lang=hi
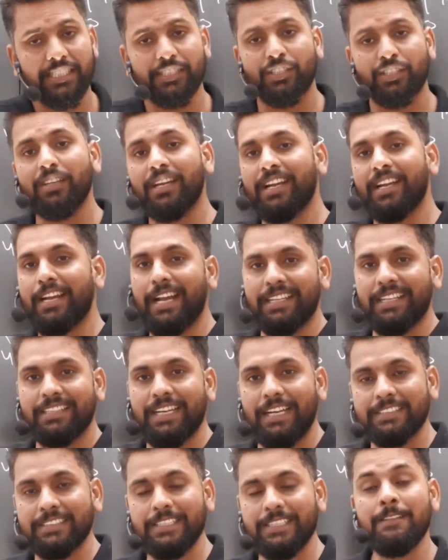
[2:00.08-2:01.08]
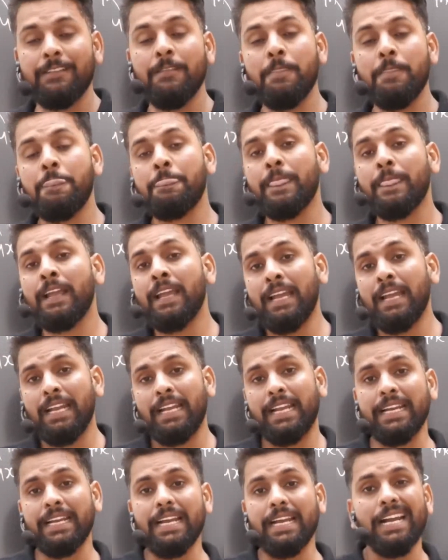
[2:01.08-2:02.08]
है किसी को लगे नाइन्थ क्लास है
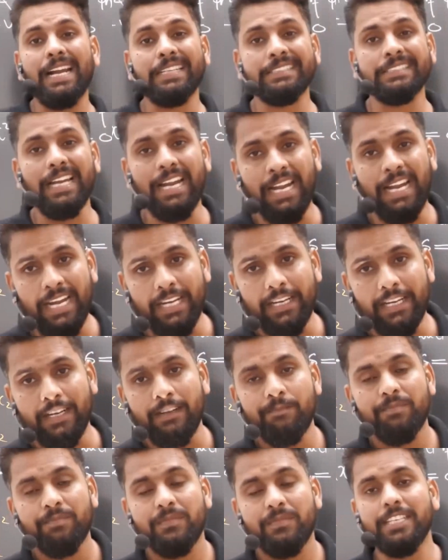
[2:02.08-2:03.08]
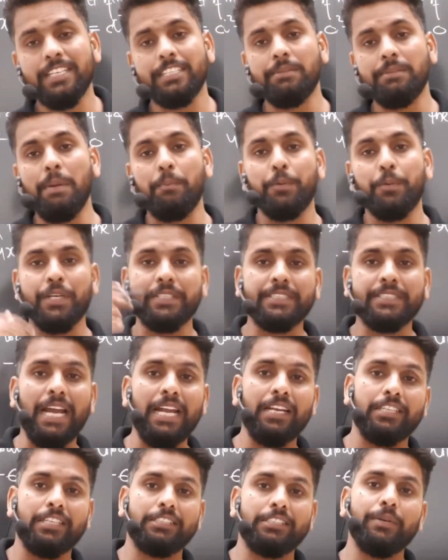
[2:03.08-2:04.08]
लेकिन एट द एंड जैसे मैं
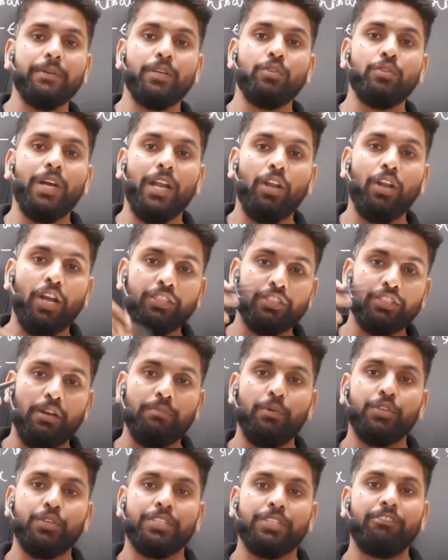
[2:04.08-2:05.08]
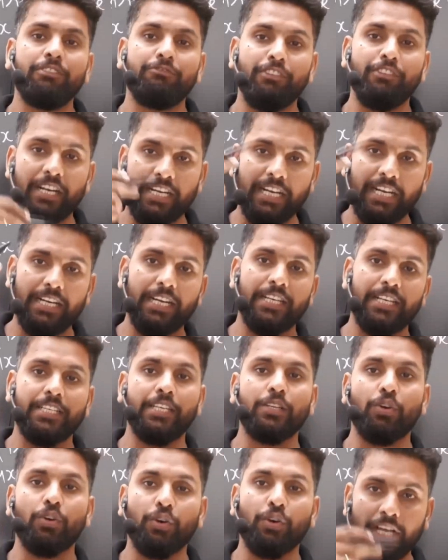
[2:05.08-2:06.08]
प्रोजेक्टाइल खत्म करूंगा लॉज ऑफ मोशन वर्क
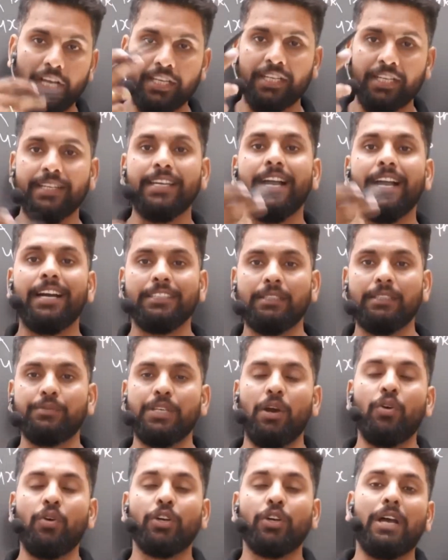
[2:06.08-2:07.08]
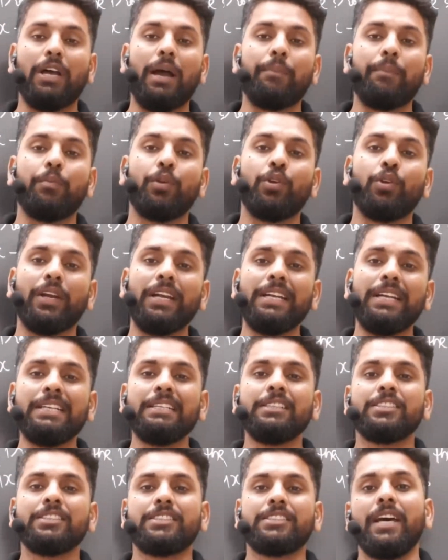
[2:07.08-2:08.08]
एनर्जी रोटेशन यहां सब जाऊंगा तो आप बोलोगे
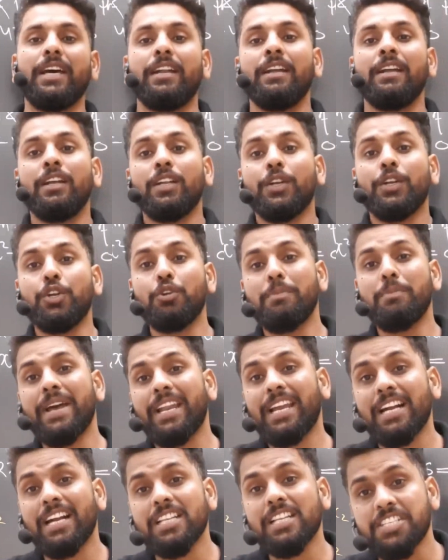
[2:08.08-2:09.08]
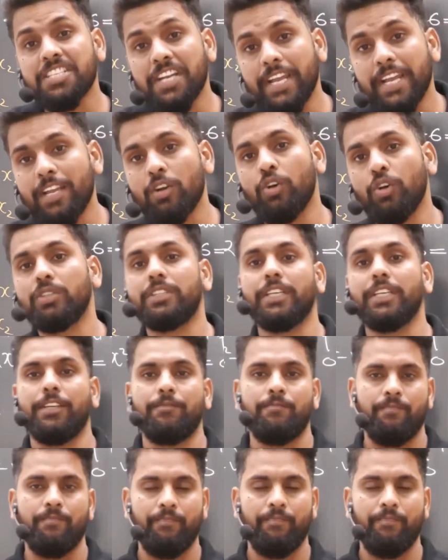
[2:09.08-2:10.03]
सर न्यूमेरिकल्स नहीं होते